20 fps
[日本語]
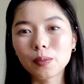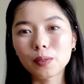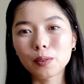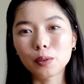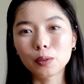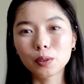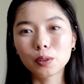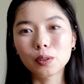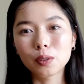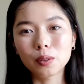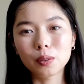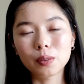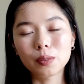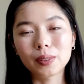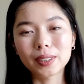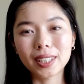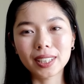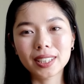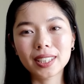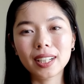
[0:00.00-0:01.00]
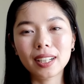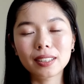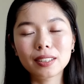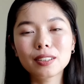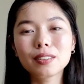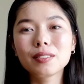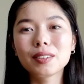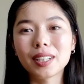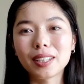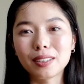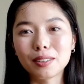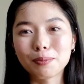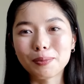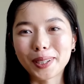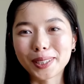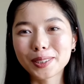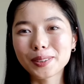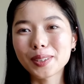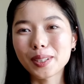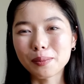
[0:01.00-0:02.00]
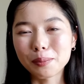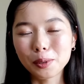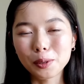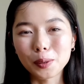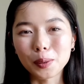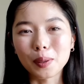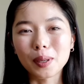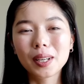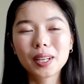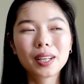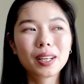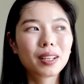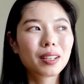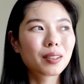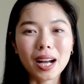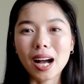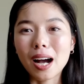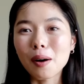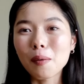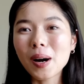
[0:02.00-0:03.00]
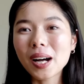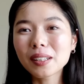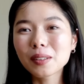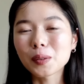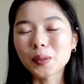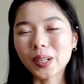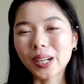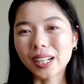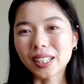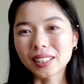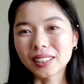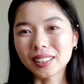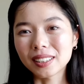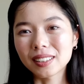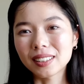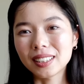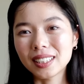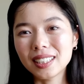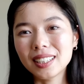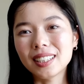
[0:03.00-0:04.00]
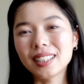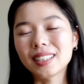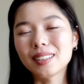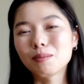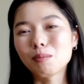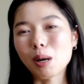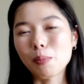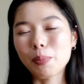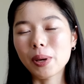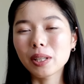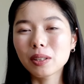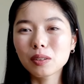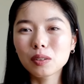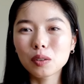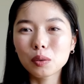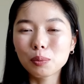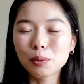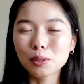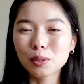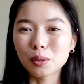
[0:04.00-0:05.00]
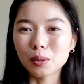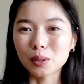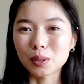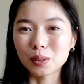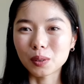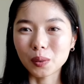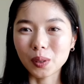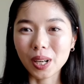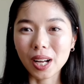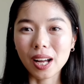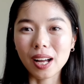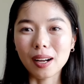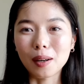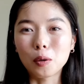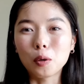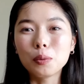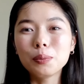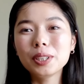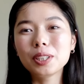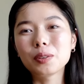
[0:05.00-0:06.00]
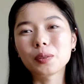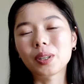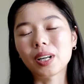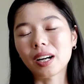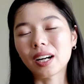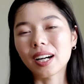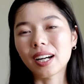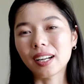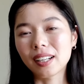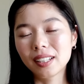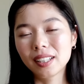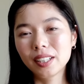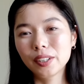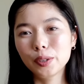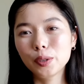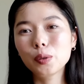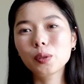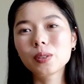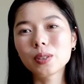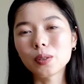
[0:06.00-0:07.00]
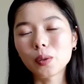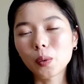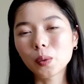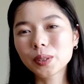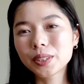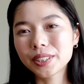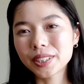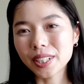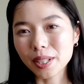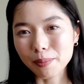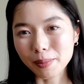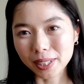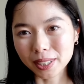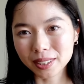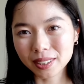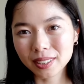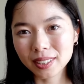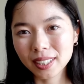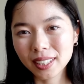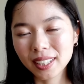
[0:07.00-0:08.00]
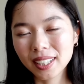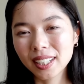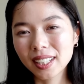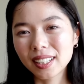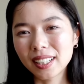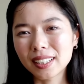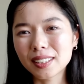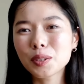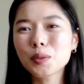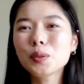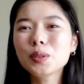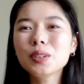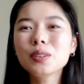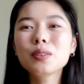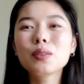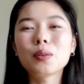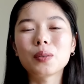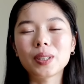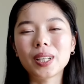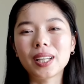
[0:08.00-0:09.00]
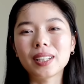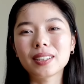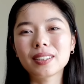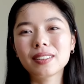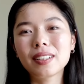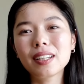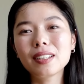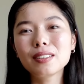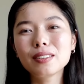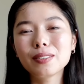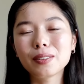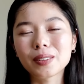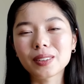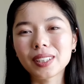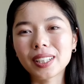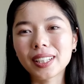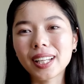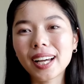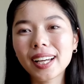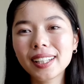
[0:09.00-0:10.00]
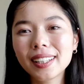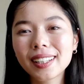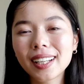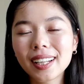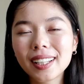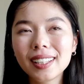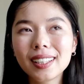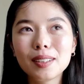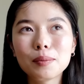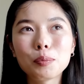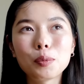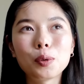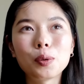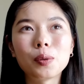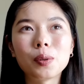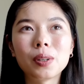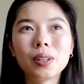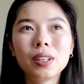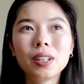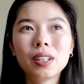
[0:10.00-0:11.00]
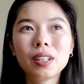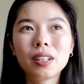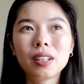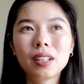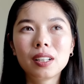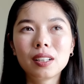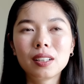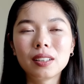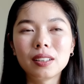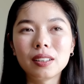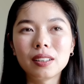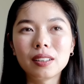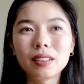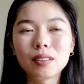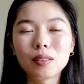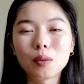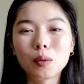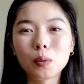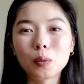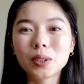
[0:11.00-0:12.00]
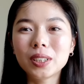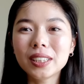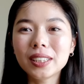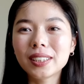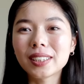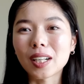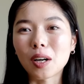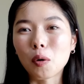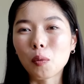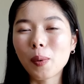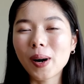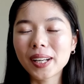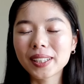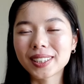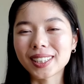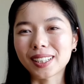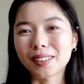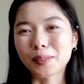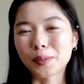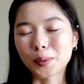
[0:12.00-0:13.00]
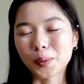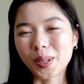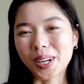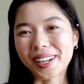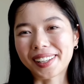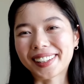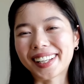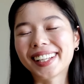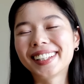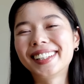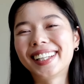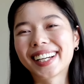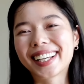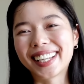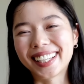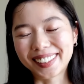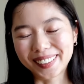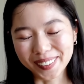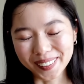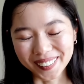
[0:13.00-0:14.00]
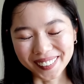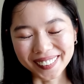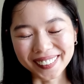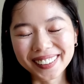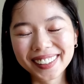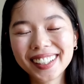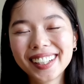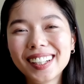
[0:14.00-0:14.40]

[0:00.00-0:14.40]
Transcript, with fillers: この私が住んでる場所でも川とかに、ペットボトルとかゴミとかがよく落ちてます。でそういうのをね捨てるのって大体もうおじいちゃんおばあちゃんとかなんだけど、